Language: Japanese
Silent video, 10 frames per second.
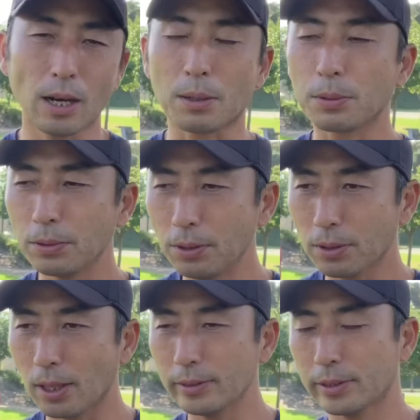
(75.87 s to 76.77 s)
あ、この
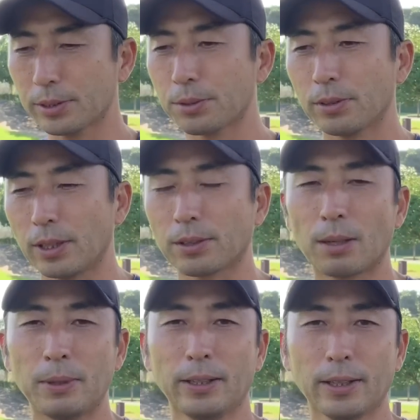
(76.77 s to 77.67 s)
関節動かないと
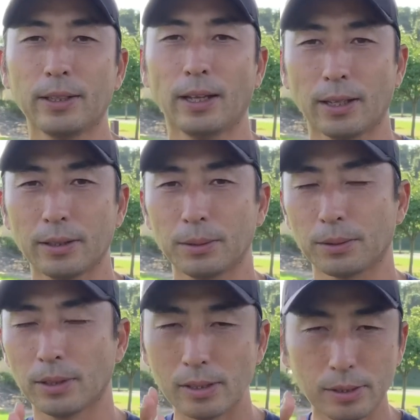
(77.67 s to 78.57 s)
構えできないなっていう
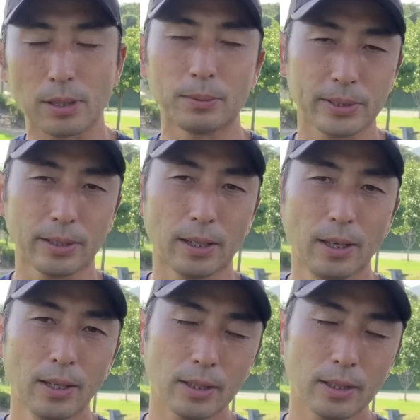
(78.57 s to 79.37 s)
のに気づくかもしれない。